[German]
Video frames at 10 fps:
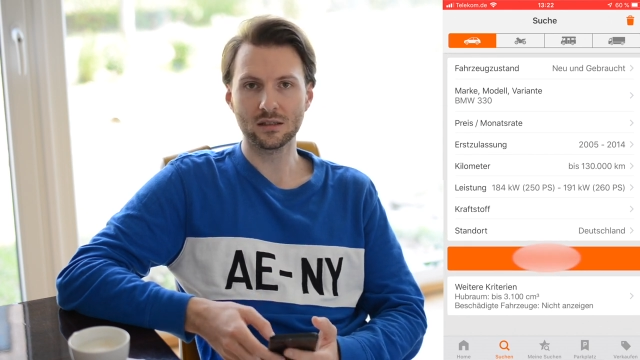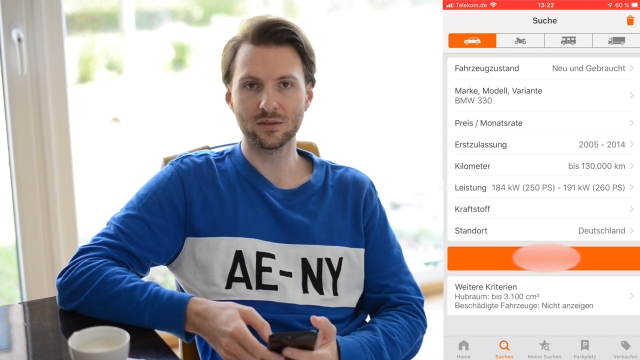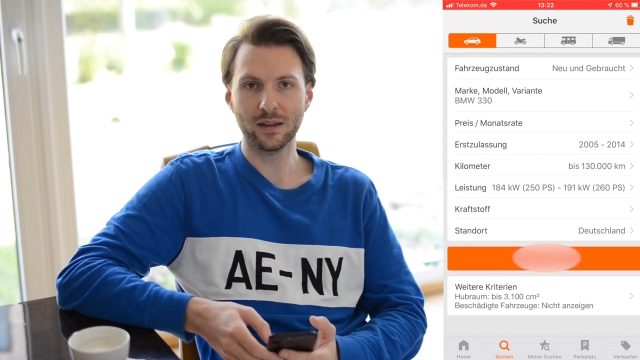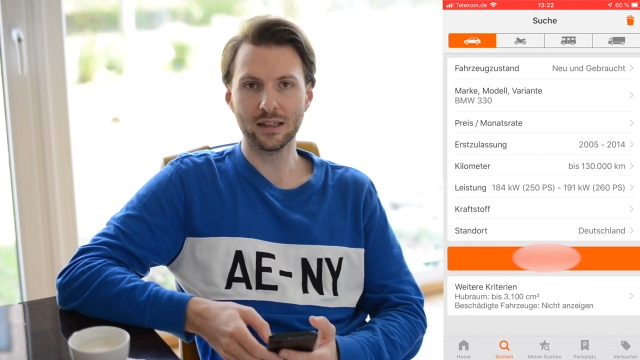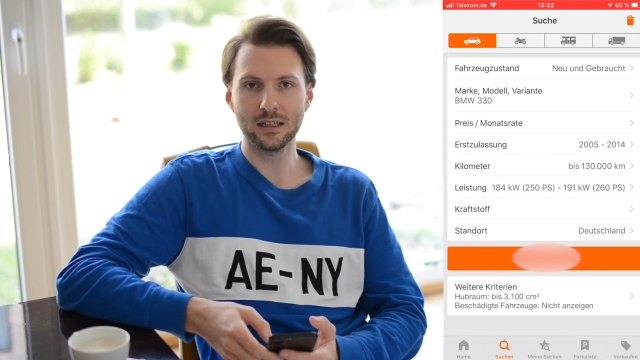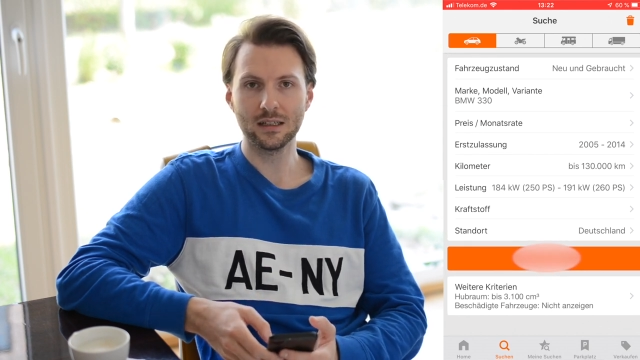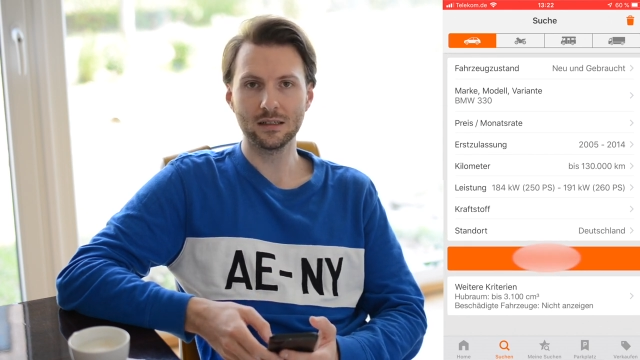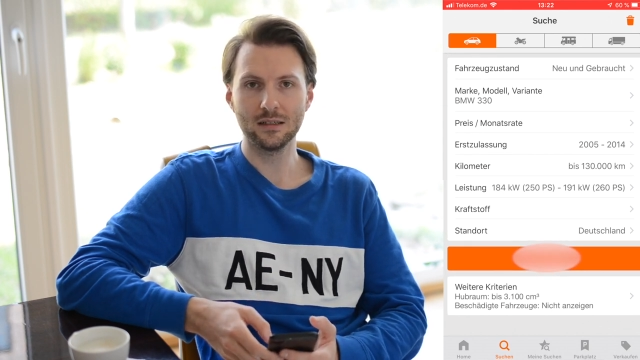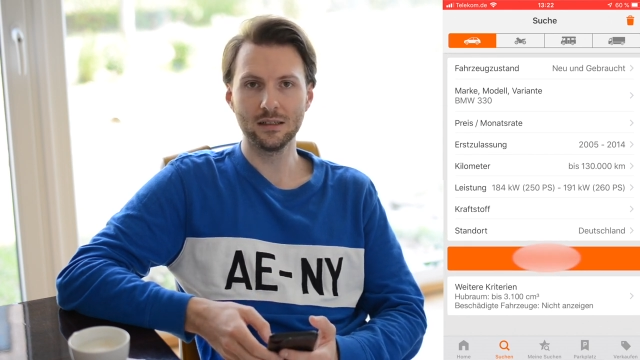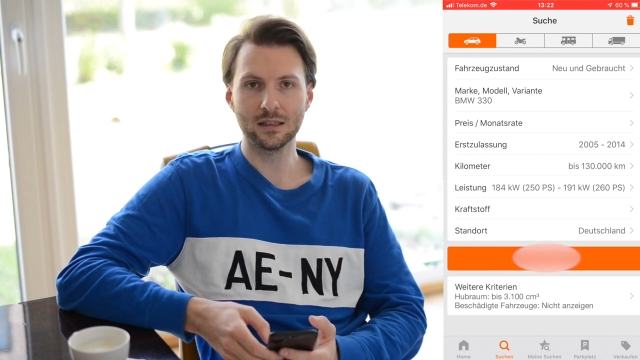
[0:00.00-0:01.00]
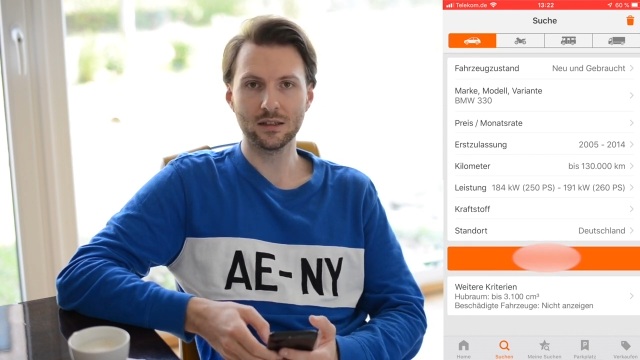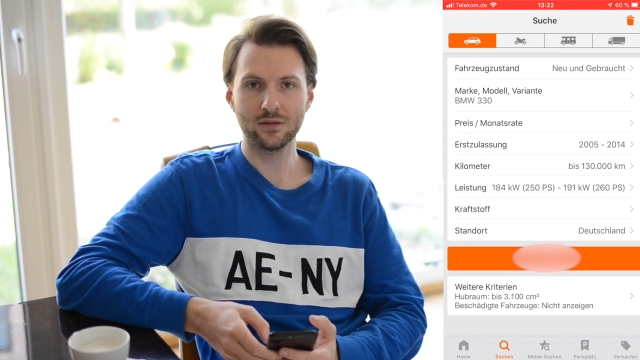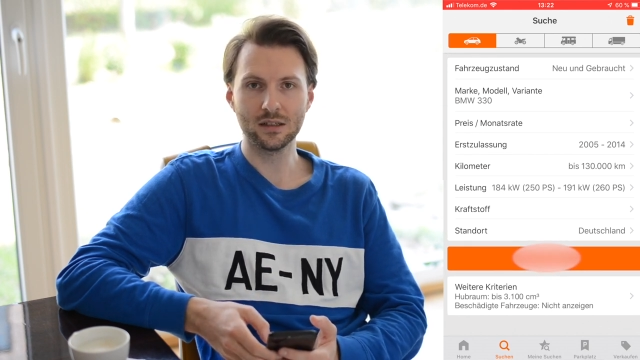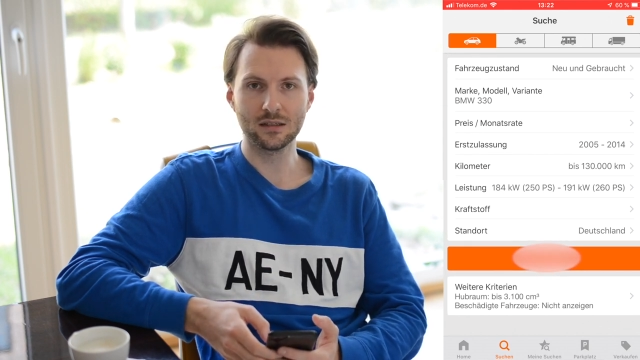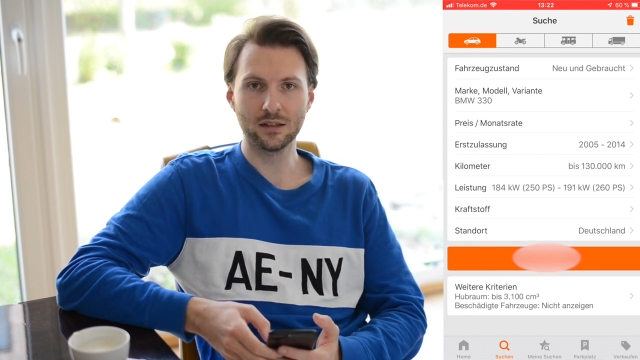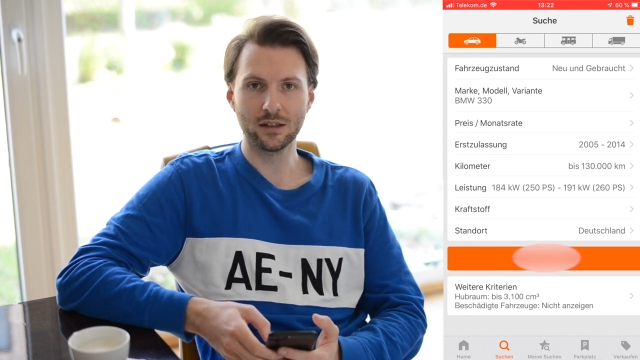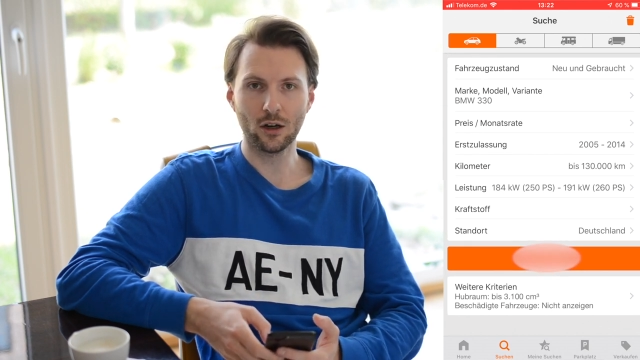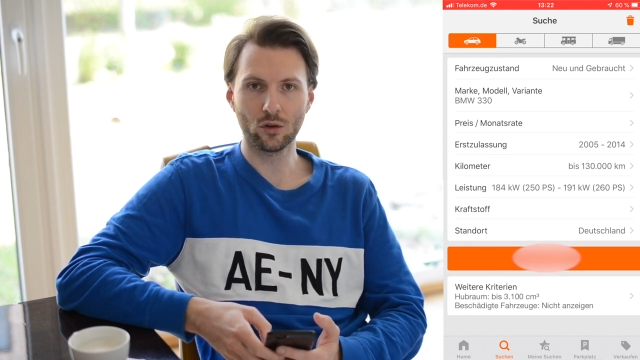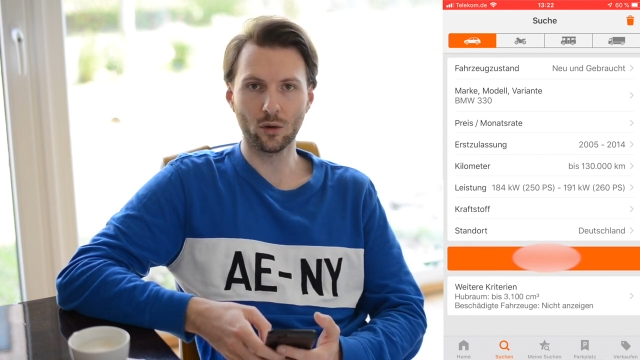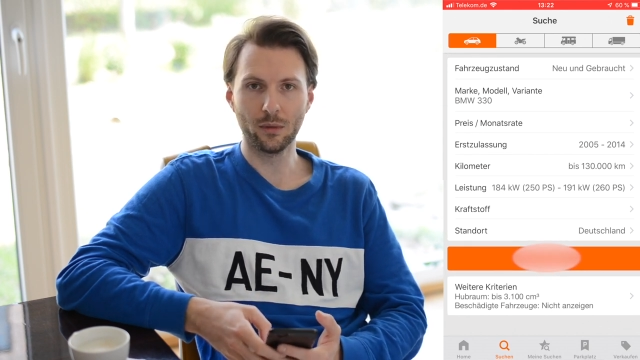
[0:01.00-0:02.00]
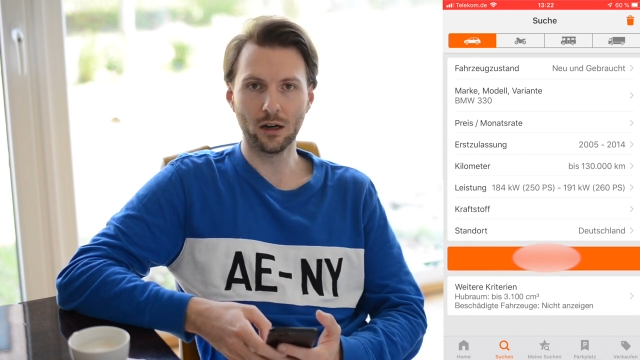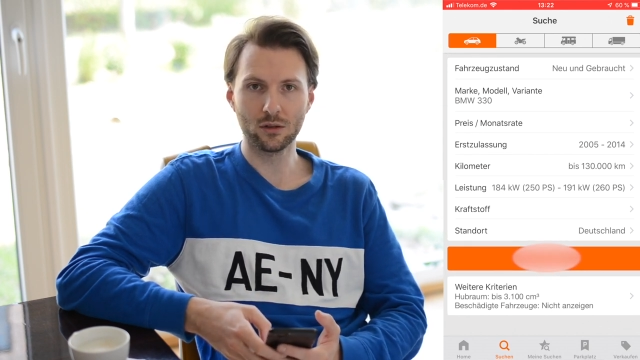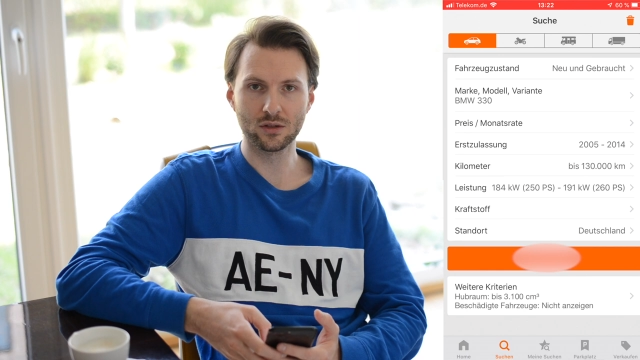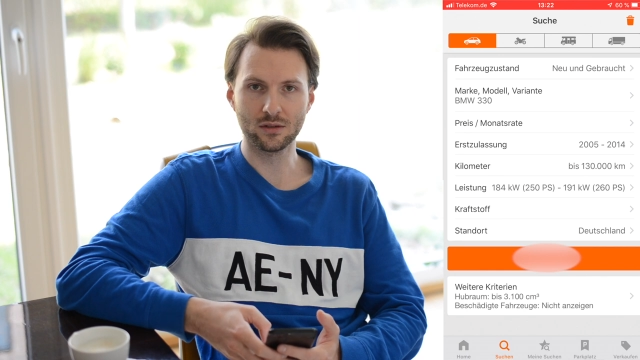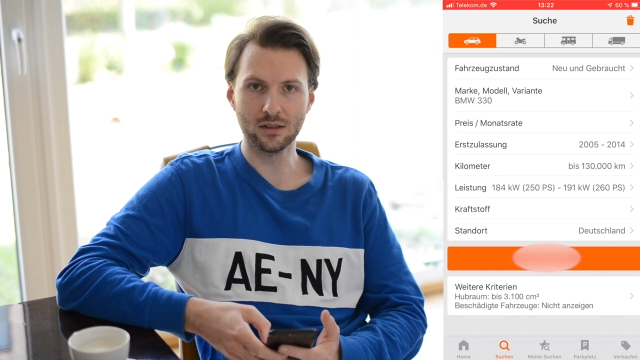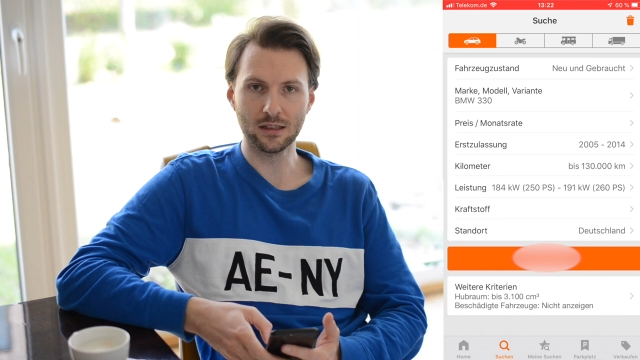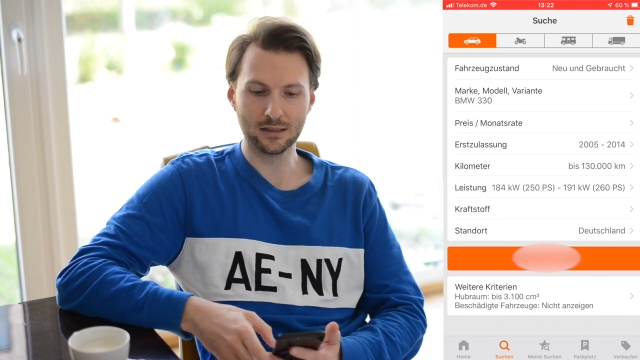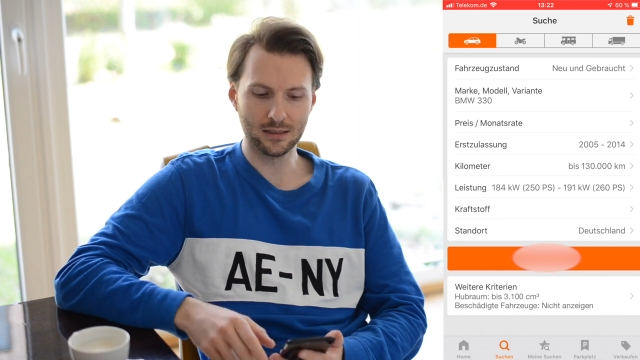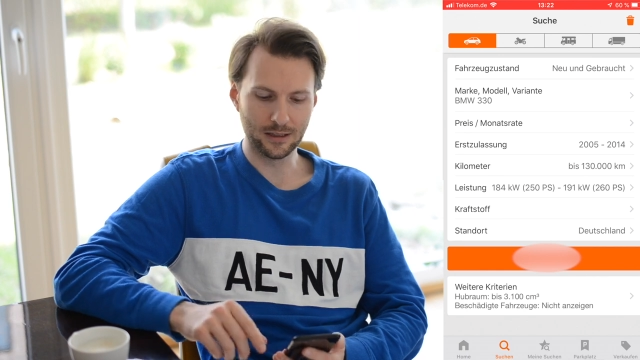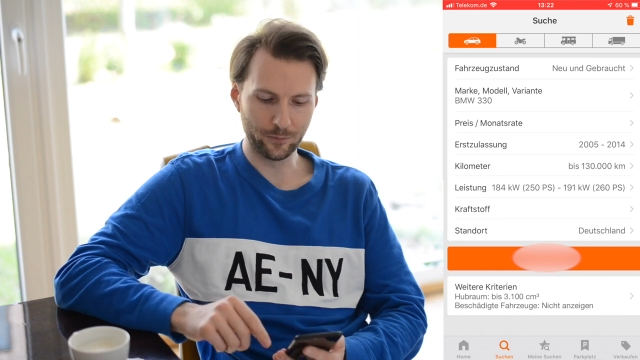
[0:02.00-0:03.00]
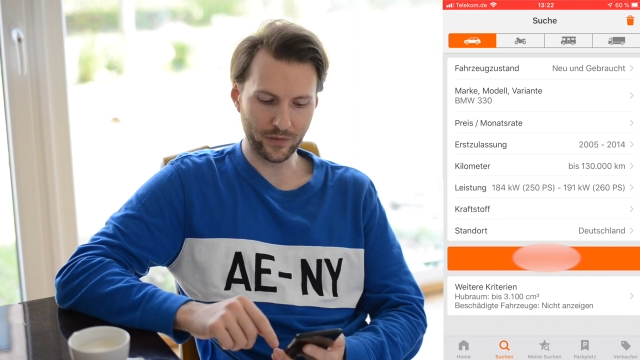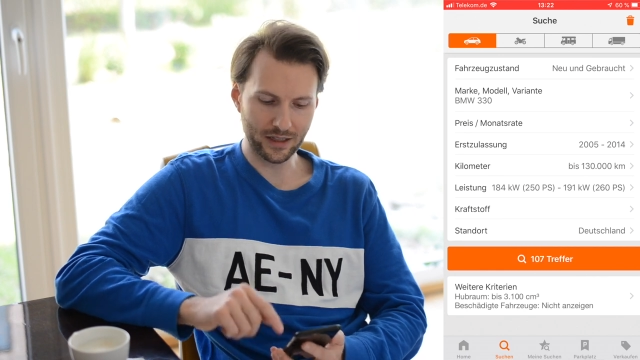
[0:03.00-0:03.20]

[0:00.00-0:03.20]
2 äh, Liter Vierzylinder auch nochmal auszuselektieren.